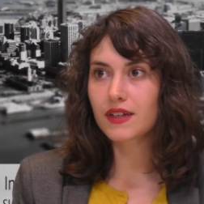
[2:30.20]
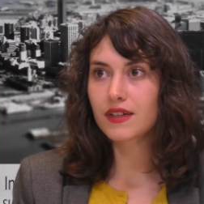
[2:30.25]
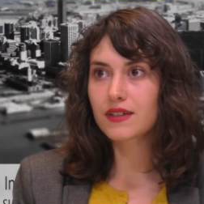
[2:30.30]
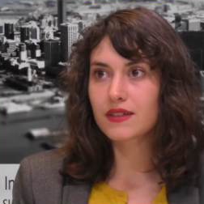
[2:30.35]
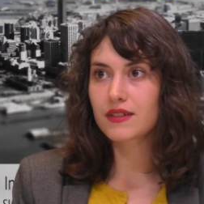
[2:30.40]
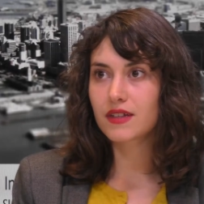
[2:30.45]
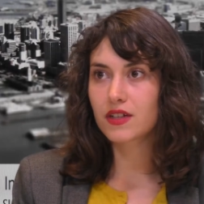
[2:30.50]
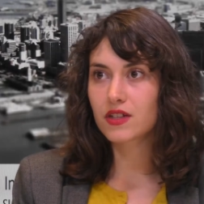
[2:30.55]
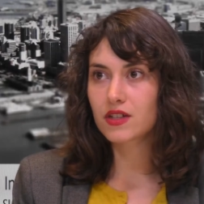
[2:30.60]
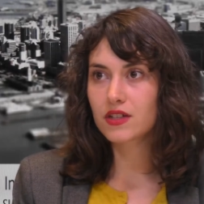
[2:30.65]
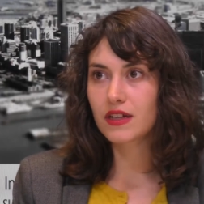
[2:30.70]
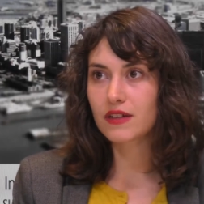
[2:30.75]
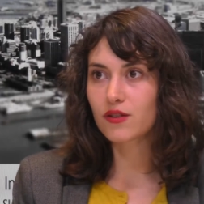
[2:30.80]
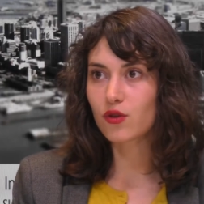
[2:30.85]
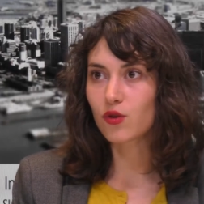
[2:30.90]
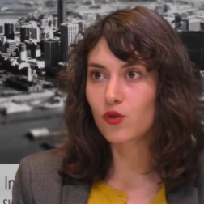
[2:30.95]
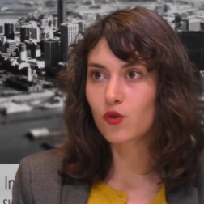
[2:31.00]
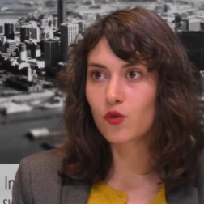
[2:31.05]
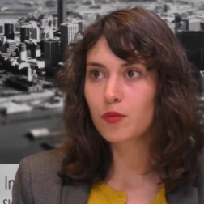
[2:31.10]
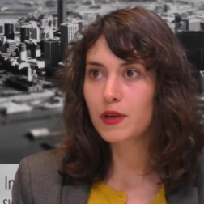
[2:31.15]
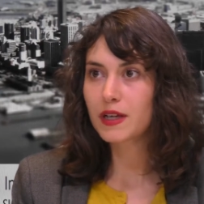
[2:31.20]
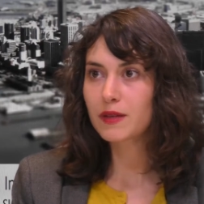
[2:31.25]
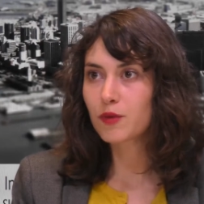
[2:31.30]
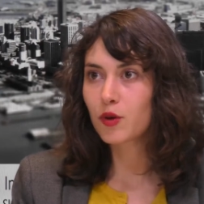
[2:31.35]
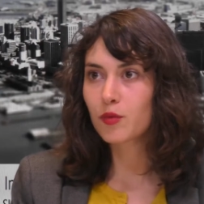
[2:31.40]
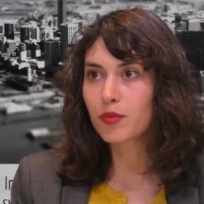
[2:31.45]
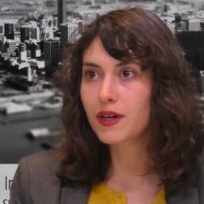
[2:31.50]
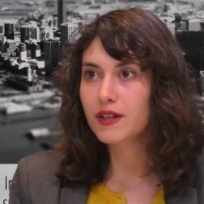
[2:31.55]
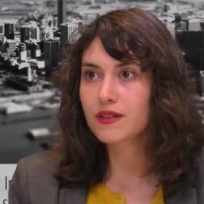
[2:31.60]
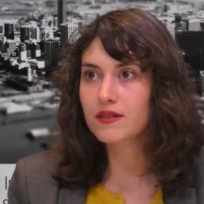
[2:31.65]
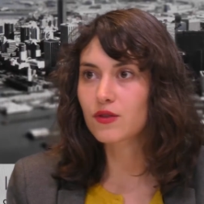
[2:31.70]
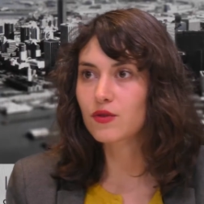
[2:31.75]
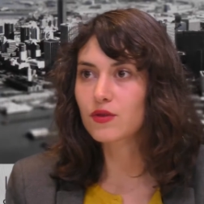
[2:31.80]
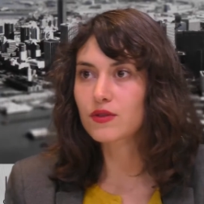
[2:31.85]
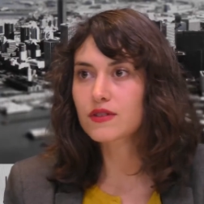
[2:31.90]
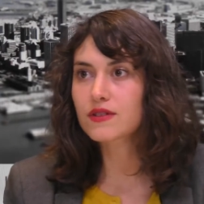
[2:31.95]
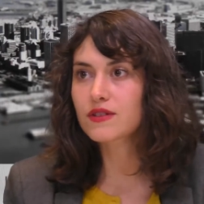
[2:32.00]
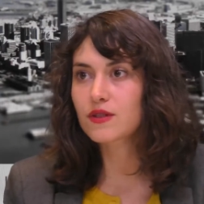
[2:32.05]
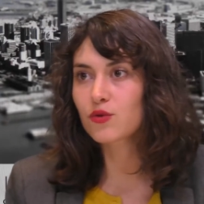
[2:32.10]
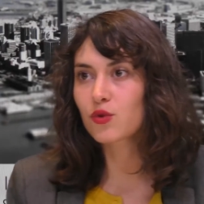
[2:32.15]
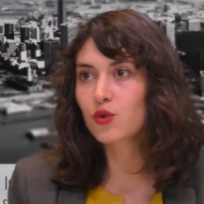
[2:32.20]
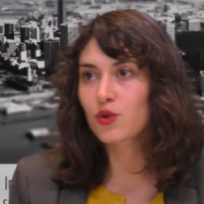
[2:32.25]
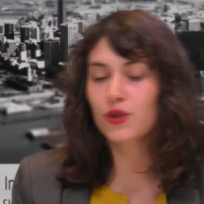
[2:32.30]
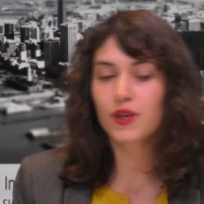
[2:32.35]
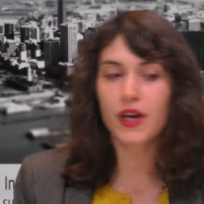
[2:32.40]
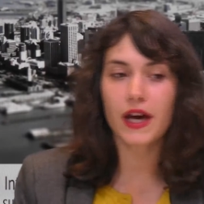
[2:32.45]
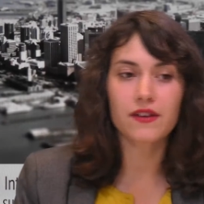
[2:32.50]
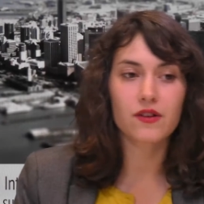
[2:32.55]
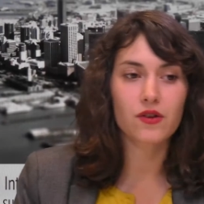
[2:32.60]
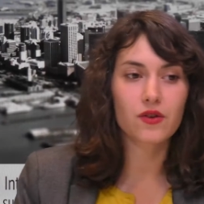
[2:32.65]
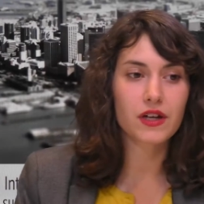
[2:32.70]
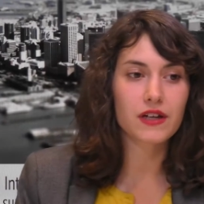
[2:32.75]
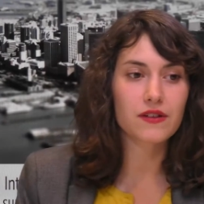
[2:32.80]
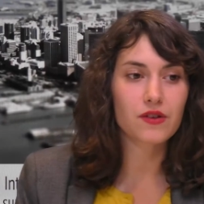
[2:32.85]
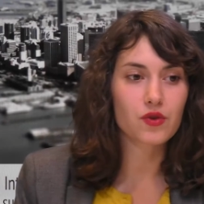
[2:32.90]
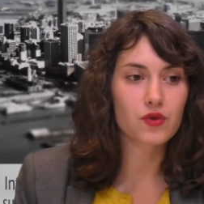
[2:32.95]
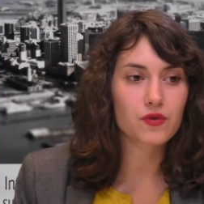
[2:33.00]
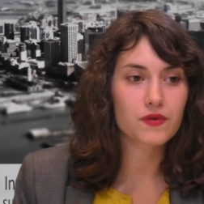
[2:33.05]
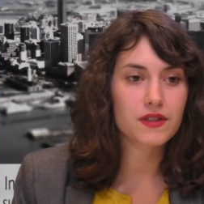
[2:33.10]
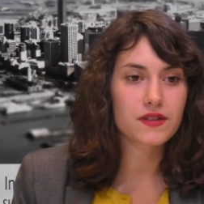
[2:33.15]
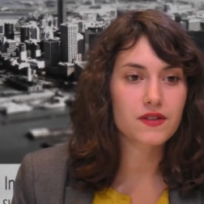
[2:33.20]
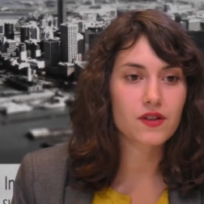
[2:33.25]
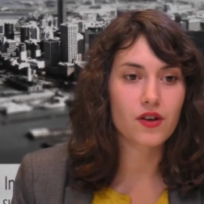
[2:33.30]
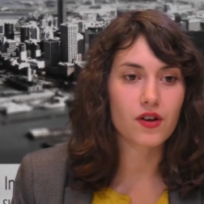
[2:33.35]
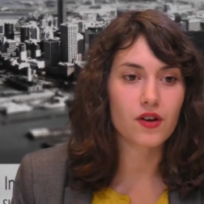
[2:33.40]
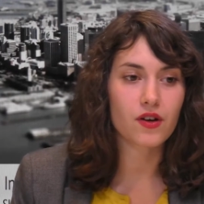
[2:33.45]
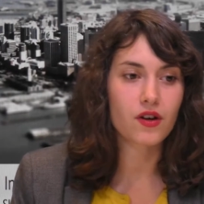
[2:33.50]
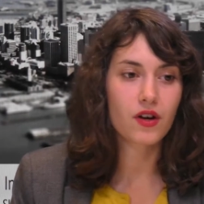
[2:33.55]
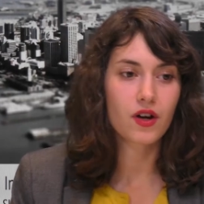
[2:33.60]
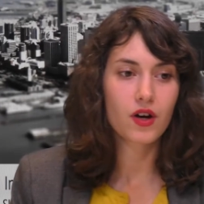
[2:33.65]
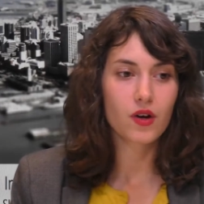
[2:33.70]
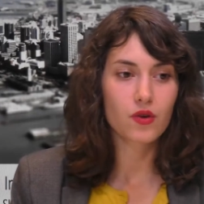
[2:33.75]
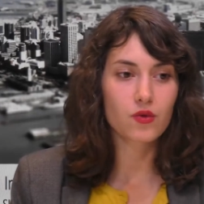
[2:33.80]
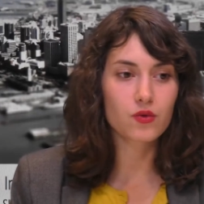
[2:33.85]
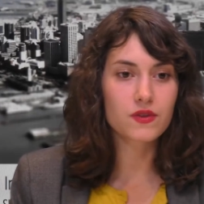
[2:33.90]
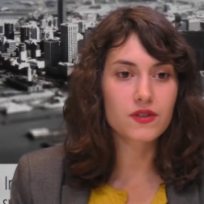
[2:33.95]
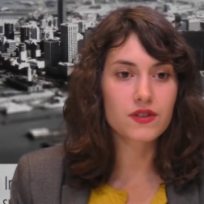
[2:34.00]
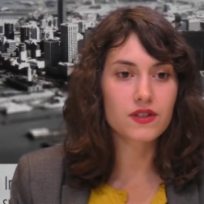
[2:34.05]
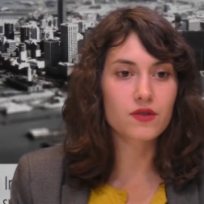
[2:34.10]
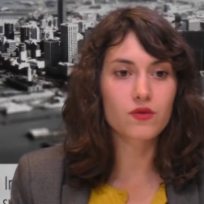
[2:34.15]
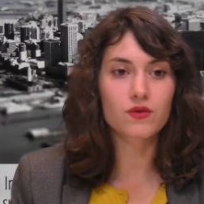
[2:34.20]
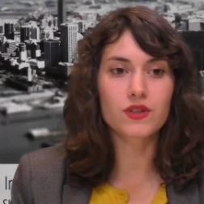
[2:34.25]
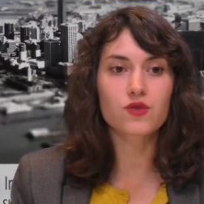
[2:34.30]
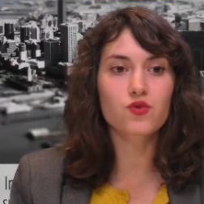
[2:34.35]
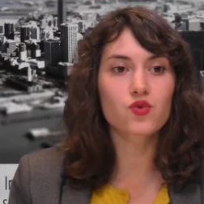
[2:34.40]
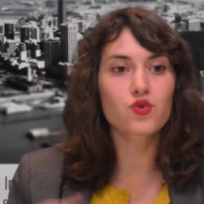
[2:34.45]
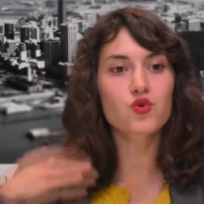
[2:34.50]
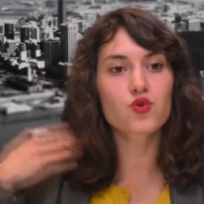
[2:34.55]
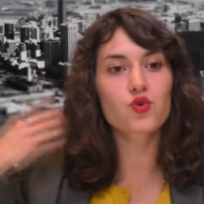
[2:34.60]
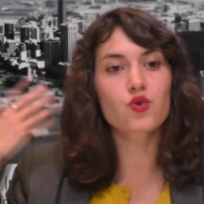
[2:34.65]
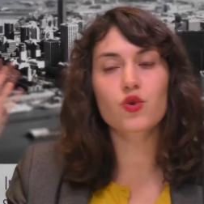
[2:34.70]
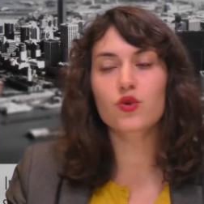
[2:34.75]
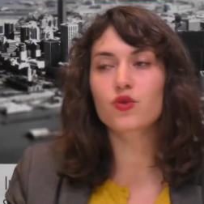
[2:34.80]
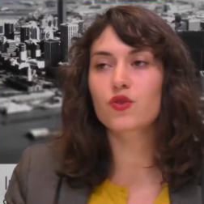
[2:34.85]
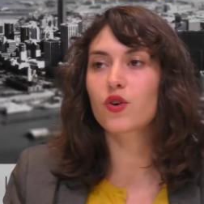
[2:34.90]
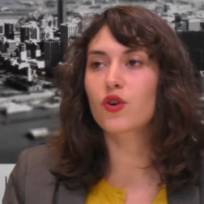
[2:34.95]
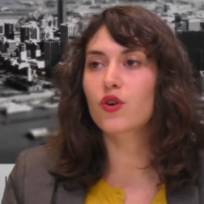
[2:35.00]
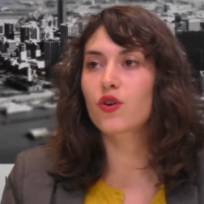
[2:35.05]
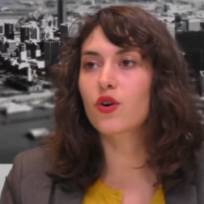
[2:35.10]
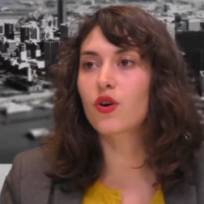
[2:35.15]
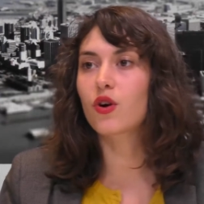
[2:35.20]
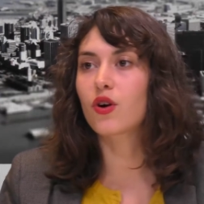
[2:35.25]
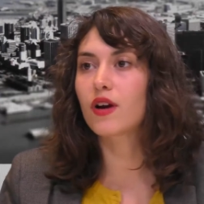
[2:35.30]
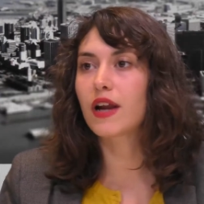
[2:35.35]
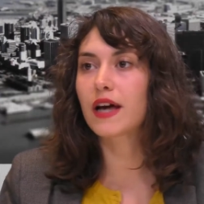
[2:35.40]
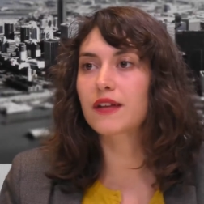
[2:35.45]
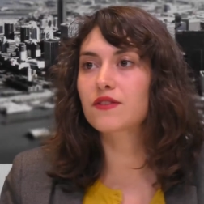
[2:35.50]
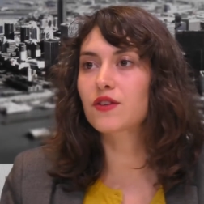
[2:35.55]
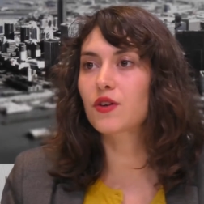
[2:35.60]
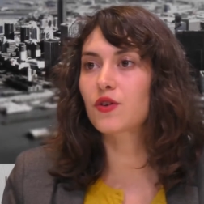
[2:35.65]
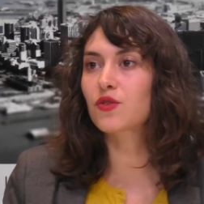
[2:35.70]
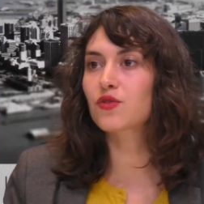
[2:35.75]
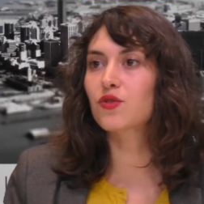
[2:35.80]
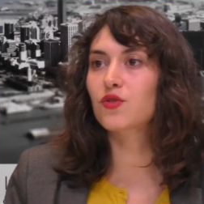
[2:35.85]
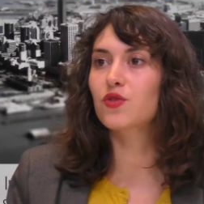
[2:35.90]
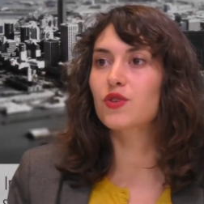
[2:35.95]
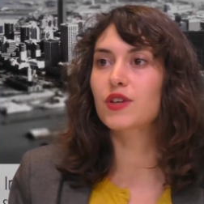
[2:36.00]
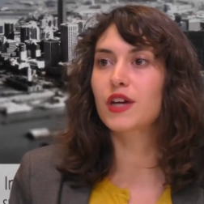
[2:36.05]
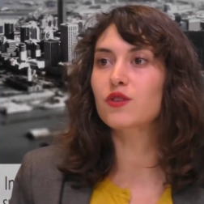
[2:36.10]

il s'agit d'être complètement présent. Si on mm. regarde dans le rétroviseur ou si on est toujours dans euh, l'attente de mm.